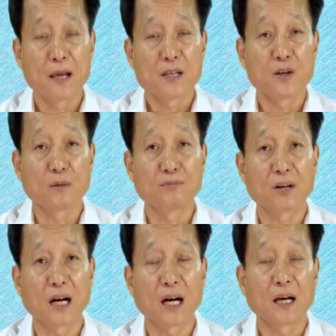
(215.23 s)

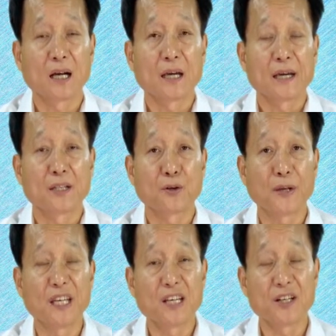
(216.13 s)
정부가 예를 들어
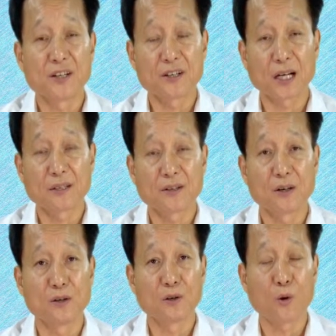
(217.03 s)
2년형 같은
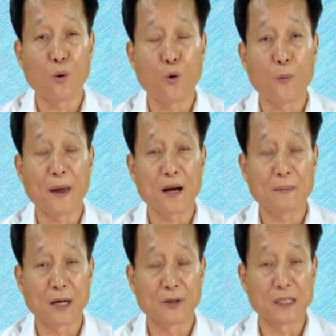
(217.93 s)
경우는
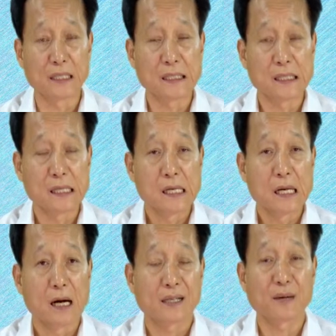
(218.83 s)
500만 원을
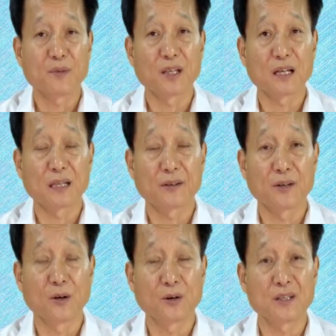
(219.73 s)
아, 삼년형 같은
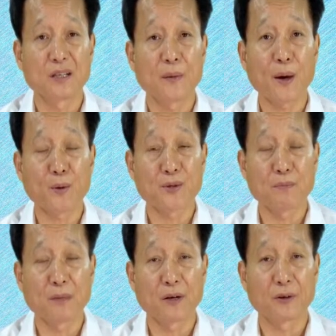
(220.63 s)
경우는
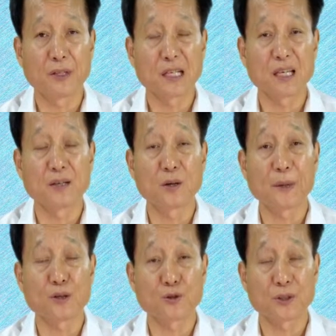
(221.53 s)
750만 원을
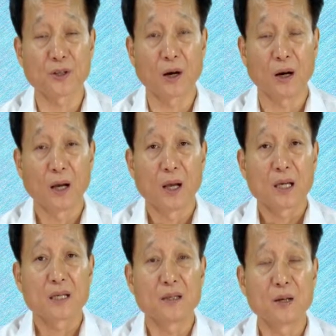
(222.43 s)
기업에 줘서
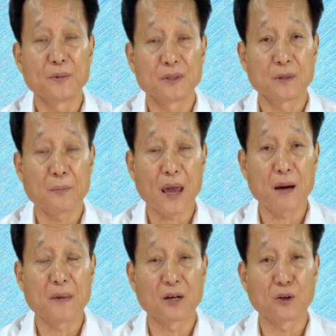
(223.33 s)
기업은
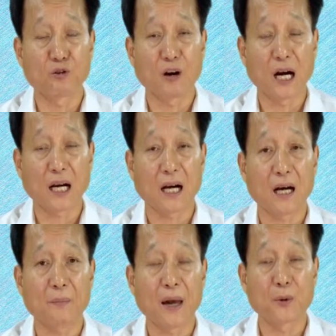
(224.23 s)
100만 원과
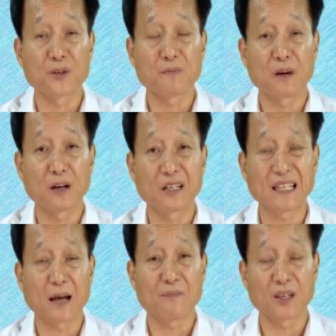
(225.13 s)
각 150만 원을
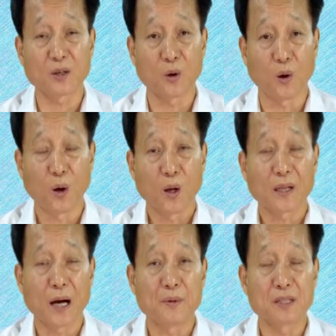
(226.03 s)
남기고
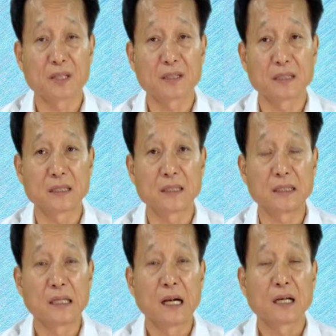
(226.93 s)
나머지
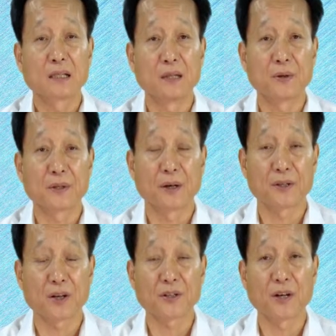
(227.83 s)
그를 그걸로저
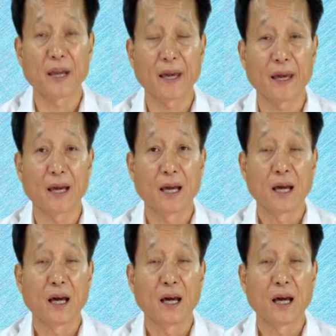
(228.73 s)
청년의